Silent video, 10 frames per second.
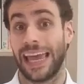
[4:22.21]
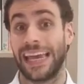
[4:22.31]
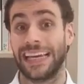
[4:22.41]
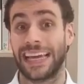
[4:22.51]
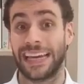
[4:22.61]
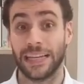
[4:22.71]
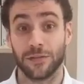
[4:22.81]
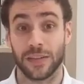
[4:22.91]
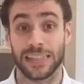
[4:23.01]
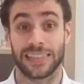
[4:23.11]
En que
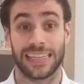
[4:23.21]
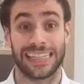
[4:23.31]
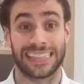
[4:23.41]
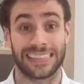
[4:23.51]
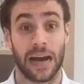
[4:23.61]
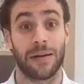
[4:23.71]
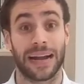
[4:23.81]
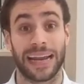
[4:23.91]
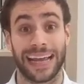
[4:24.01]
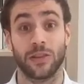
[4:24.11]
Netflix
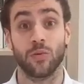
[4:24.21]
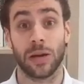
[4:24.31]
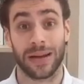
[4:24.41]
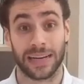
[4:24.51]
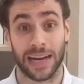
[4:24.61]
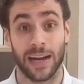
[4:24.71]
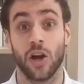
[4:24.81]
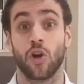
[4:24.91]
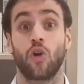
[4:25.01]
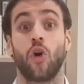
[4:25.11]
estaba creando una marca
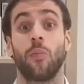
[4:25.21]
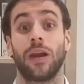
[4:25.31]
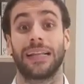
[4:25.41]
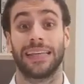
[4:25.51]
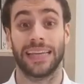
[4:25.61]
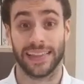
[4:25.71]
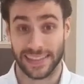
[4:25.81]
como la tiene